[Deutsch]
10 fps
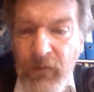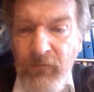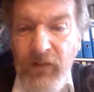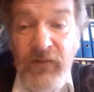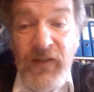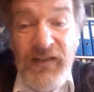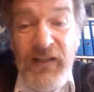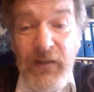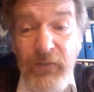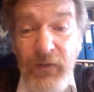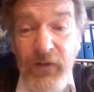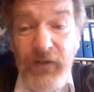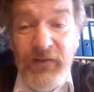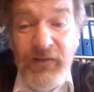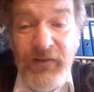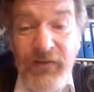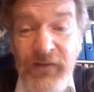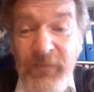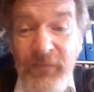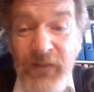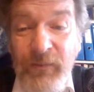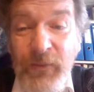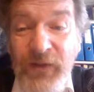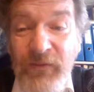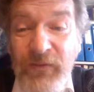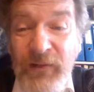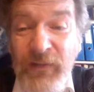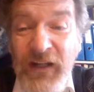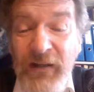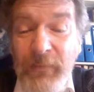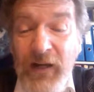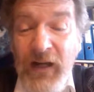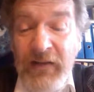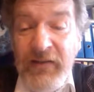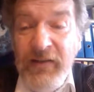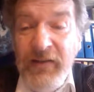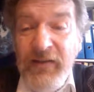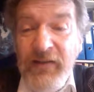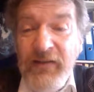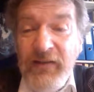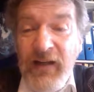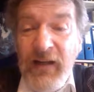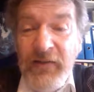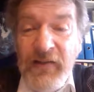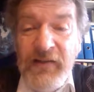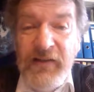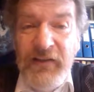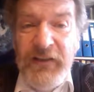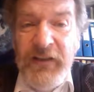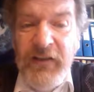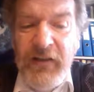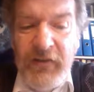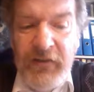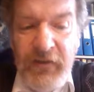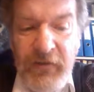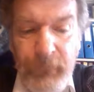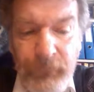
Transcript: Wenn wir es nicht wollen, dann müssen wir mit einem anderen Ansatz an die Dinge rangehen.